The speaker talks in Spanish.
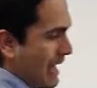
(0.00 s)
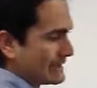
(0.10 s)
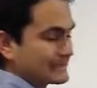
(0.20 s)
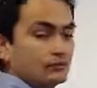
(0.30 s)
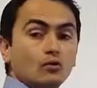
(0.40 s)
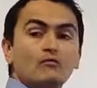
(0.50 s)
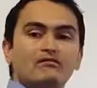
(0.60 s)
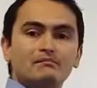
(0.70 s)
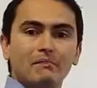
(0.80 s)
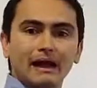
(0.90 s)
haciendo un
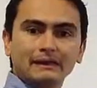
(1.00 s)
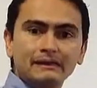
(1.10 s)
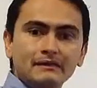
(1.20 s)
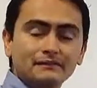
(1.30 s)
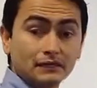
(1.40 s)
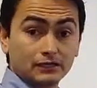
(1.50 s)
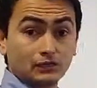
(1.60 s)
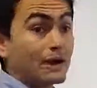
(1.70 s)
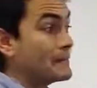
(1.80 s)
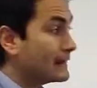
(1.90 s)
feedback de
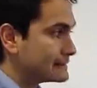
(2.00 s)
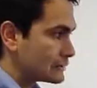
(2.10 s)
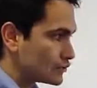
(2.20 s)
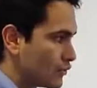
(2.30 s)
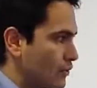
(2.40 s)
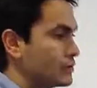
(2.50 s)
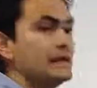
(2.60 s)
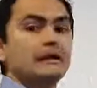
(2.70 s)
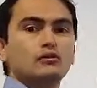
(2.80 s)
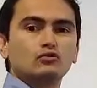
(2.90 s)
retroalimentación
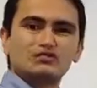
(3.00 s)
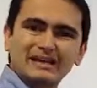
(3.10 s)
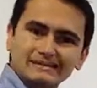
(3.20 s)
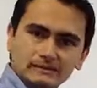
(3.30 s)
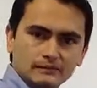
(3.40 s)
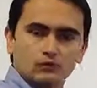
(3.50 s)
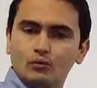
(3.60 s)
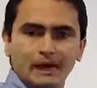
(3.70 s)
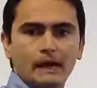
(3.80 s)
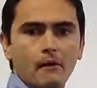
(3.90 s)
constante,
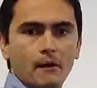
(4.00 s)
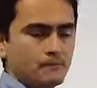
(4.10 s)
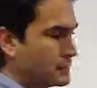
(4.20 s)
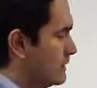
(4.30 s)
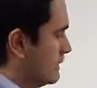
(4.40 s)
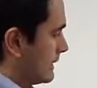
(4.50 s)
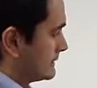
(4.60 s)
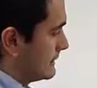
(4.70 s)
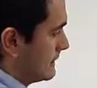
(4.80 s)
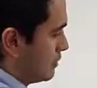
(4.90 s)
nunca acaba. Así
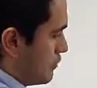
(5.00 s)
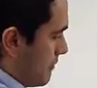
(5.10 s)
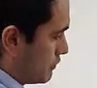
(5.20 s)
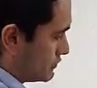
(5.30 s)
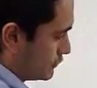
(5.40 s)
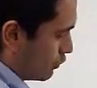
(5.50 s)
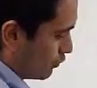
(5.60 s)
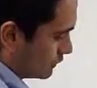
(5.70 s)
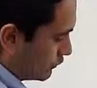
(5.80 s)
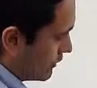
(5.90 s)
que lo llamamos método
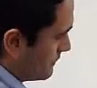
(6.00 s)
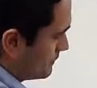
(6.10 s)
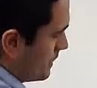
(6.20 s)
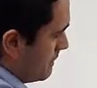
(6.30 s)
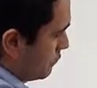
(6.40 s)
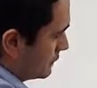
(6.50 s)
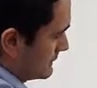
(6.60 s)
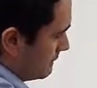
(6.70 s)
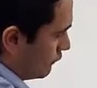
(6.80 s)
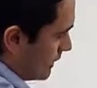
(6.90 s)
4D, porque se
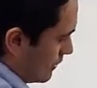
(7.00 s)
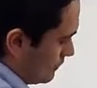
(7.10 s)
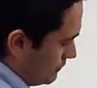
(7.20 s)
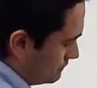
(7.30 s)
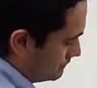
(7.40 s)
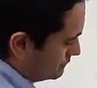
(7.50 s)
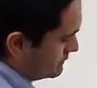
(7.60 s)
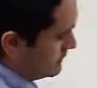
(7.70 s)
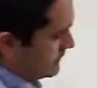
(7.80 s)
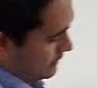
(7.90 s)
ha enfocado
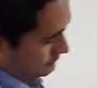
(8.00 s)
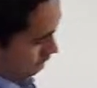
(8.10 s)
en